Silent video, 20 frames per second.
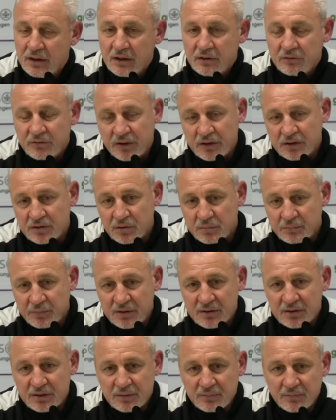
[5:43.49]
Fällt so ein
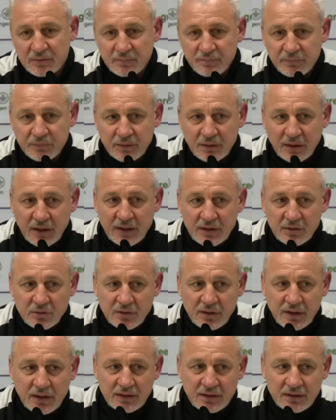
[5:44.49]
bisschen ein
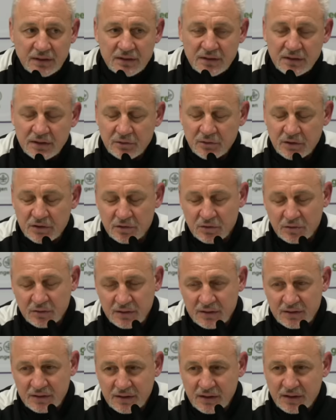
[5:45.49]
und andere Situation,
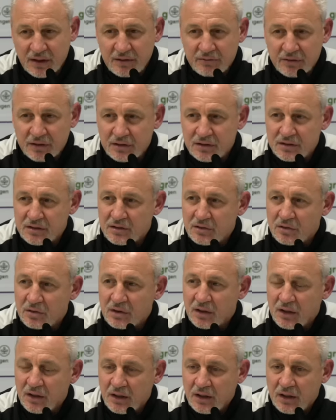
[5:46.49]
diese Cleverness noch,